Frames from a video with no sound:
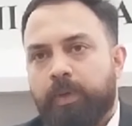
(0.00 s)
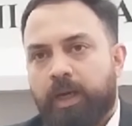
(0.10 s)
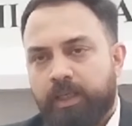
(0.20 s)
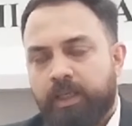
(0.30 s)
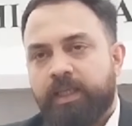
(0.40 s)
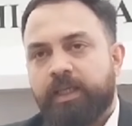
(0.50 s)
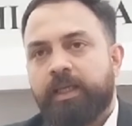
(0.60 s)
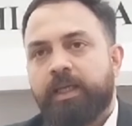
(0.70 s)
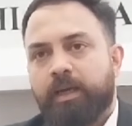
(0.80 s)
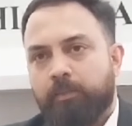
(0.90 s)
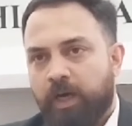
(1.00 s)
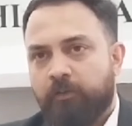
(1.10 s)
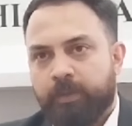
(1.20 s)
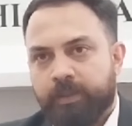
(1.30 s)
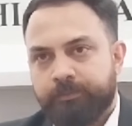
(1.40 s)
अंडरटेकिंग के
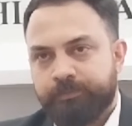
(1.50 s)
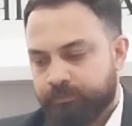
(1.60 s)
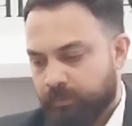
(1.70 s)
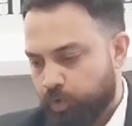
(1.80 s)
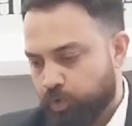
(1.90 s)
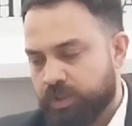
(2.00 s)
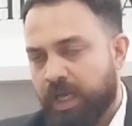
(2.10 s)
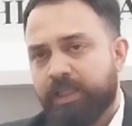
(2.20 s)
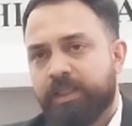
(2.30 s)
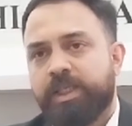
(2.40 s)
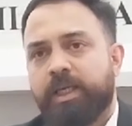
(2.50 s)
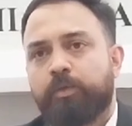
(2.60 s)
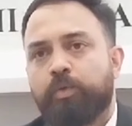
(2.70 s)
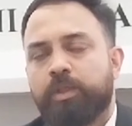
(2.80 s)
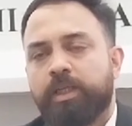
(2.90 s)
अभाव में जो सात छः
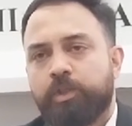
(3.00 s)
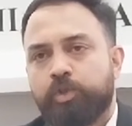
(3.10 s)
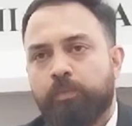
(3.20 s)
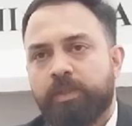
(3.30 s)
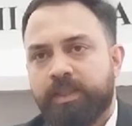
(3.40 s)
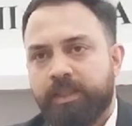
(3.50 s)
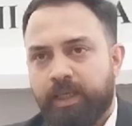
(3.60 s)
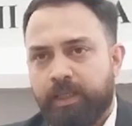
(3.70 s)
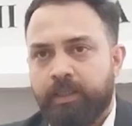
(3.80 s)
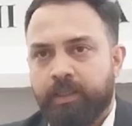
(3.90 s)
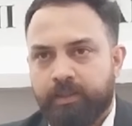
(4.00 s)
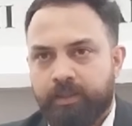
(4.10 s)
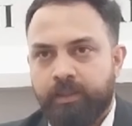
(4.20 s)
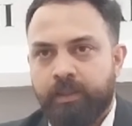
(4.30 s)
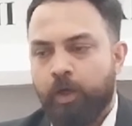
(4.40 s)
2024 की डेट नियत
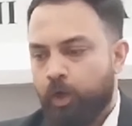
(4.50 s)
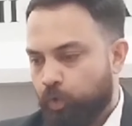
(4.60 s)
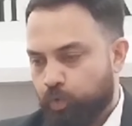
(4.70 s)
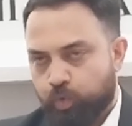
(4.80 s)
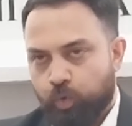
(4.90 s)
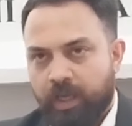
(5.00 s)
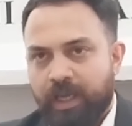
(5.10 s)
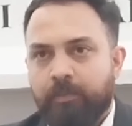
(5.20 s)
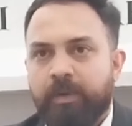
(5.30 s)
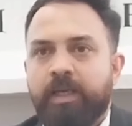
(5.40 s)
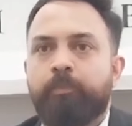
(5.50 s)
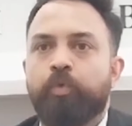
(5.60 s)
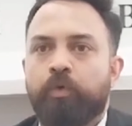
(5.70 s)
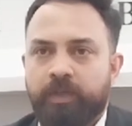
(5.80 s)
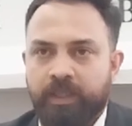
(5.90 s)
थी उसको एक महीने
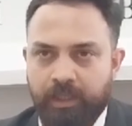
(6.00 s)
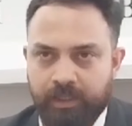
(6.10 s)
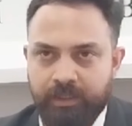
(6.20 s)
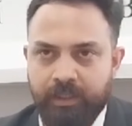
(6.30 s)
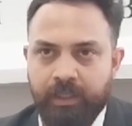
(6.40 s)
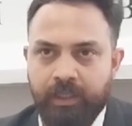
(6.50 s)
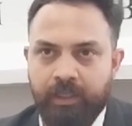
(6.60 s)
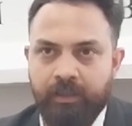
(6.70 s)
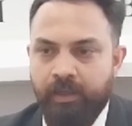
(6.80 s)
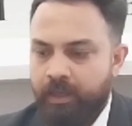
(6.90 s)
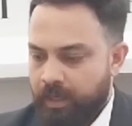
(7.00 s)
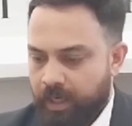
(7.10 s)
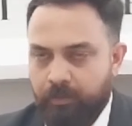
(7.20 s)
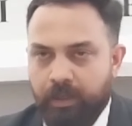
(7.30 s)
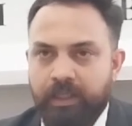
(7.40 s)
पूर्व की कर दिया गया है
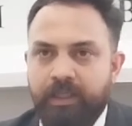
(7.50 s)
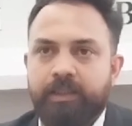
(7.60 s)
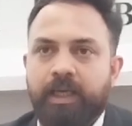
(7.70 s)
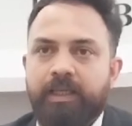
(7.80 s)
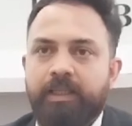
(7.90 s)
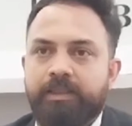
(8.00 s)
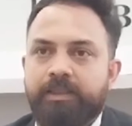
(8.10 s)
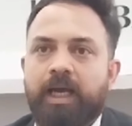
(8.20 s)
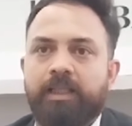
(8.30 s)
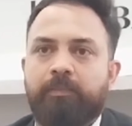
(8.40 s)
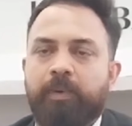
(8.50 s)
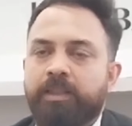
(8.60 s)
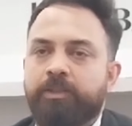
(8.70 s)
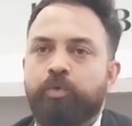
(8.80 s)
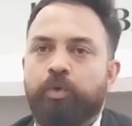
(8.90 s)
अब अगली तारीख सात
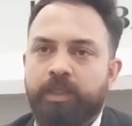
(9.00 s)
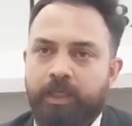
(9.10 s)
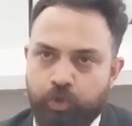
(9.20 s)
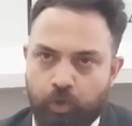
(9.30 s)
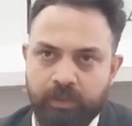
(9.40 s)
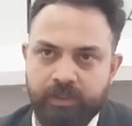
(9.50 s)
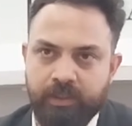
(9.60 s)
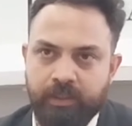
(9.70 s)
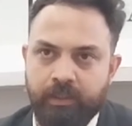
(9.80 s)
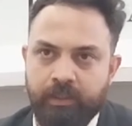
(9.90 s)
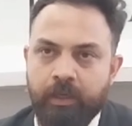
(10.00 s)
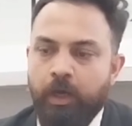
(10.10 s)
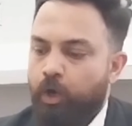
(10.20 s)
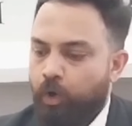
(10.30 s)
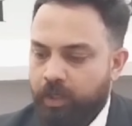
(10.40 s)
पांच दो हजार चौबीस की है
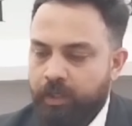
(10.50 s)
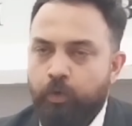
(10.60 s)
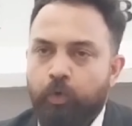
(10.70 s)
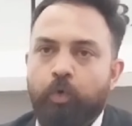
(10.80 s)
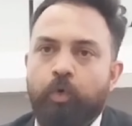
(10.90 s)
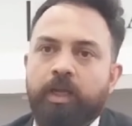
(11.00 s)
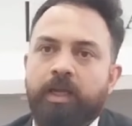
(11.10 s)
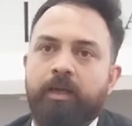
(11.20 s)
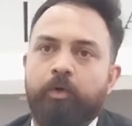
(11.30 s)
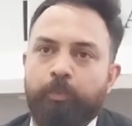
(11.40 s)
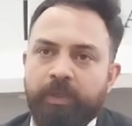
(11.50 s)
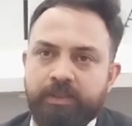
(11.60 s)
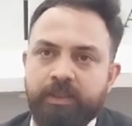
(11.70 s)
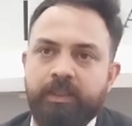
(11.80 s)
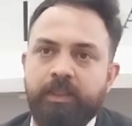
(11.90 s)
और इन लोगों के
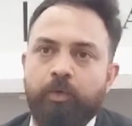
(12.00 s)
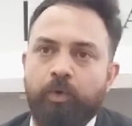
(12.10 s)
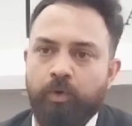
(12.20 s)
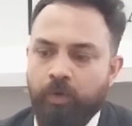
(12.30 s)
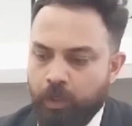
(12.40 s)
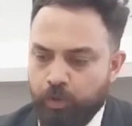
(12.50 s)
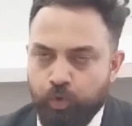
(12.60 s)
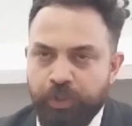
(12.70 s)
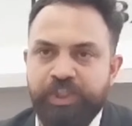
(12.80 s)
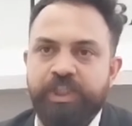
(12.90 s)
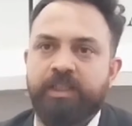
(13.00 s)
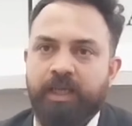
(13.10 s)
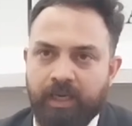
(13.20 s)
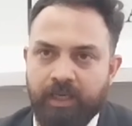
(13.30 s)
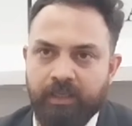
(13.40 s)
उपस्थिति को सुनिश्चित
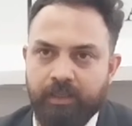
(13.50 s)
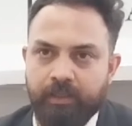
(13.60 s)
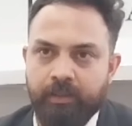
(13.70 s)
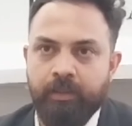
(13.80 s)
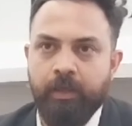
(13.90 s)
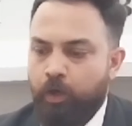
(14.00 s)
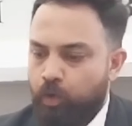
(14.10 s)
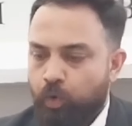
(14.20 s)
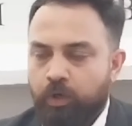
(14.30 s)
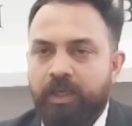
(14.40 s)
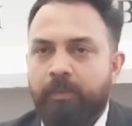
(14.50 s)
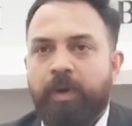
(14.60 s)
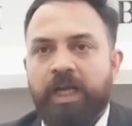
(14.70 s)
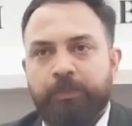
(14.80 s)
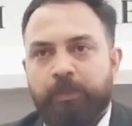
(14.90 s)
करने के लिए कोर्ट ने
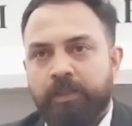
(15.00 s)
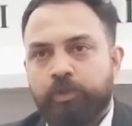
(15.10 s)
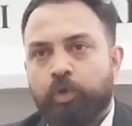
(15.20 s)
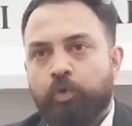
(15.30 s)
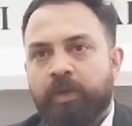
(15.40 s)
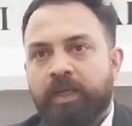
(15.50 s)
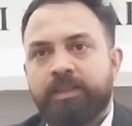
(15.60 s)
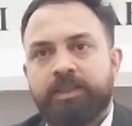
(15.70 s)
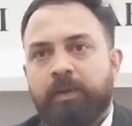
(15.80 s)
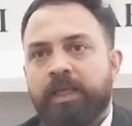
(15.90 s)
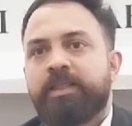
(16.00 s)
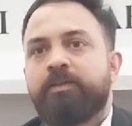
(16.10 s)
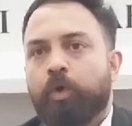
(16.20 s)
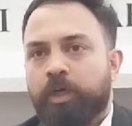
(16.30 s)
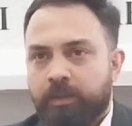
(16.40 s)
पांच पांच सौ रूपए के
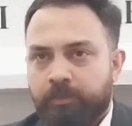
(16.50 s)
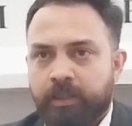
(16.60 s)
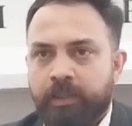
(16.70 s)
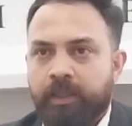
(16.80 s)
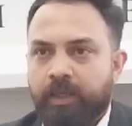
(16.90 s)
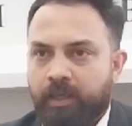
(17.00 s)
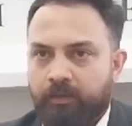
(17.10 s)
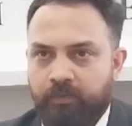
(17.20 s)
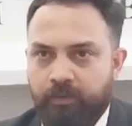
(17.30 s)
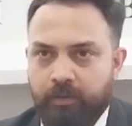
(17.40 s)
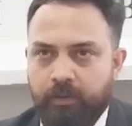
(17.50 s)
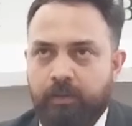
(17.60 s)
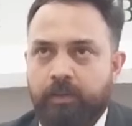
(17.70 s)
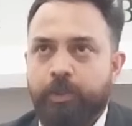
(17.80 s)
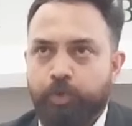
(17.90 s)
जमानती वारंट भी इनके खिलाफ
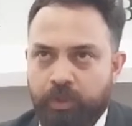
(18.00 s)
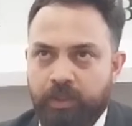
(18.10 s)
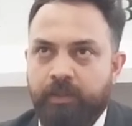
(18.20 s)
इशू किए